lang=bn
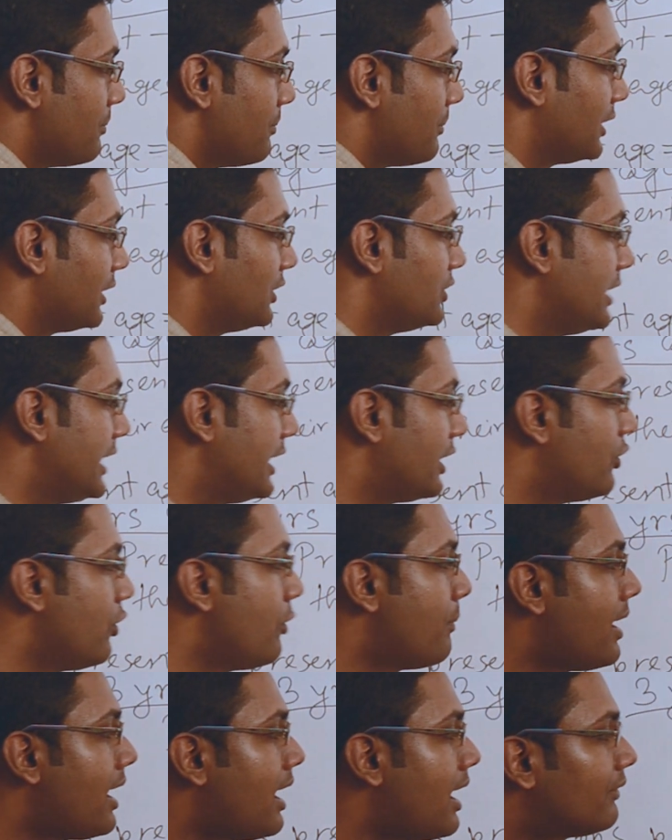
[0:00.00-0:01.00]
মানে এগো
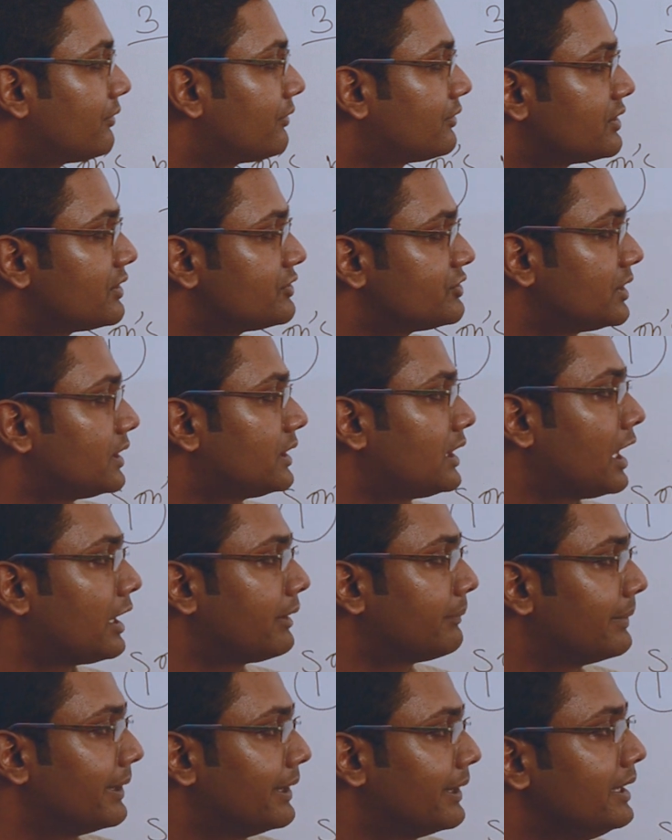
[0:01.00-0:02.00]
বা আফটার যেটা
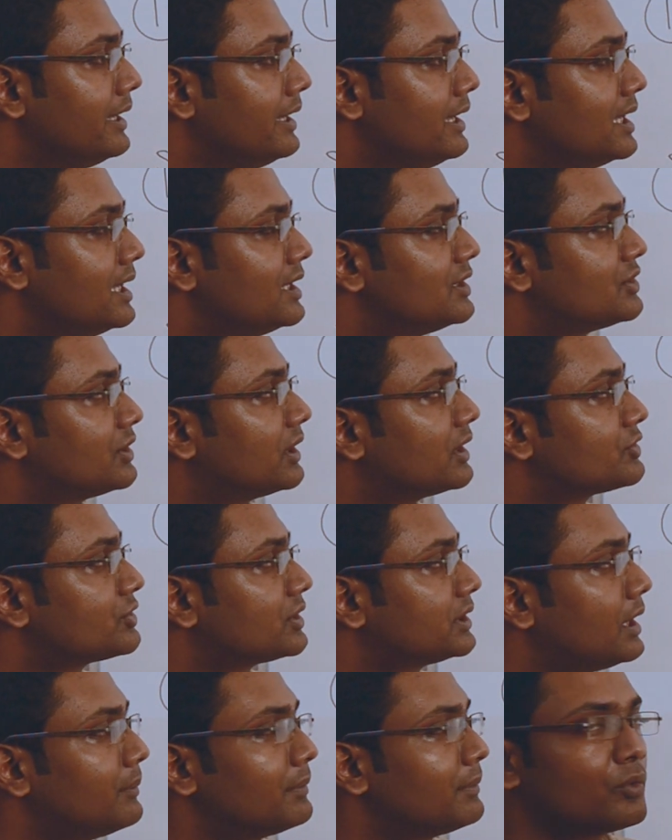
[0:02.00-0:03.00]
থাকবে সেটার
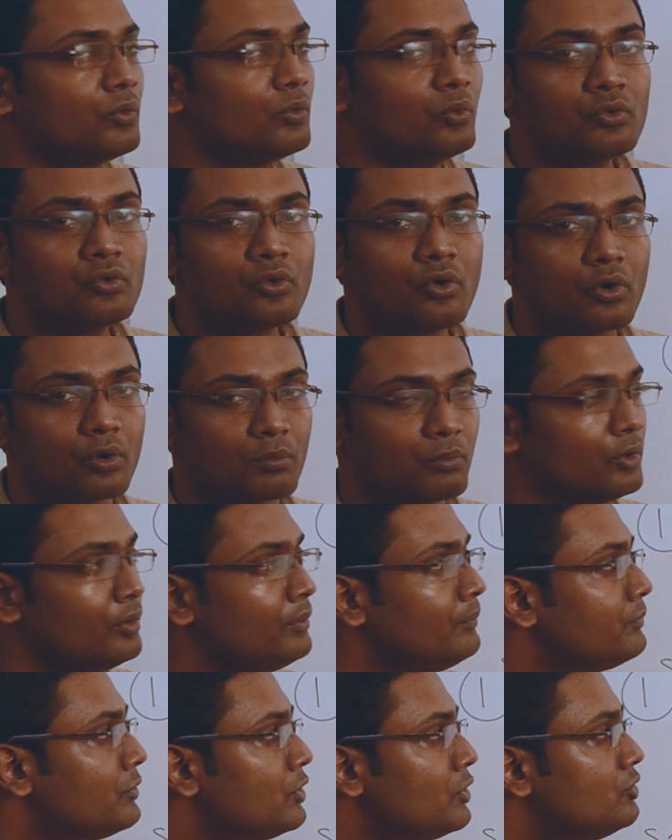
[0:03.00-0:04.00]
সাথে আমরা গুণ করব
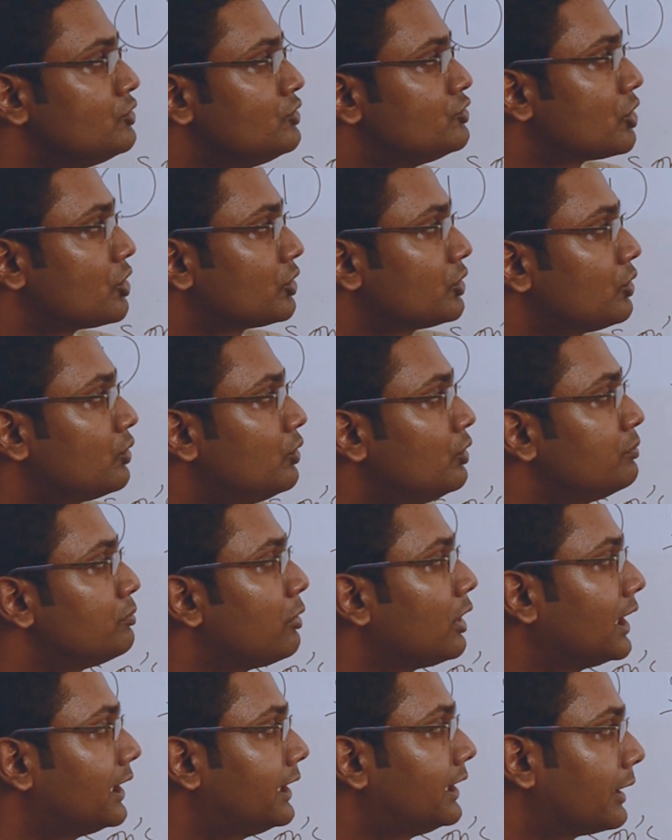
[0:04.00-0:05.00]
যত গুণ
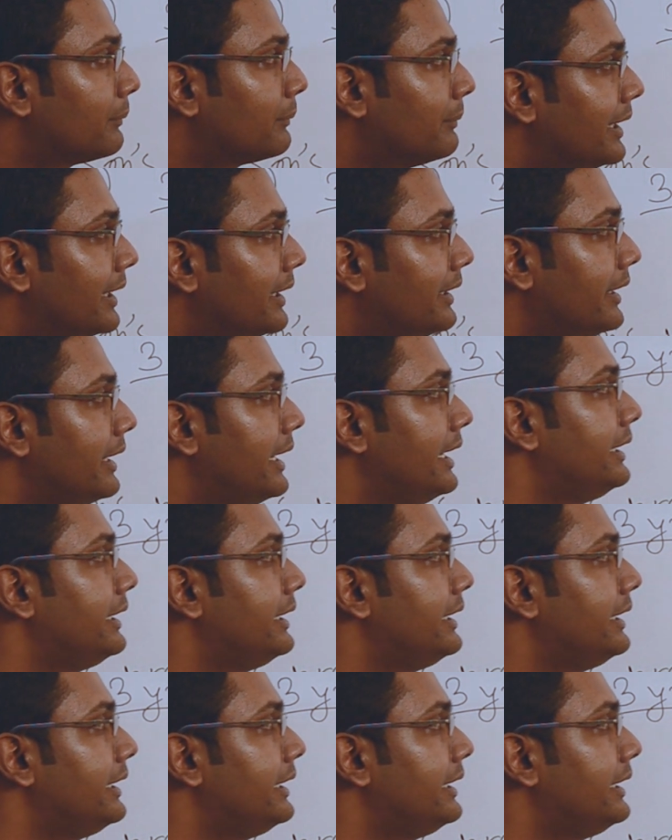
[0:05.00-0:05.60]
বলা থাকবে এটা এই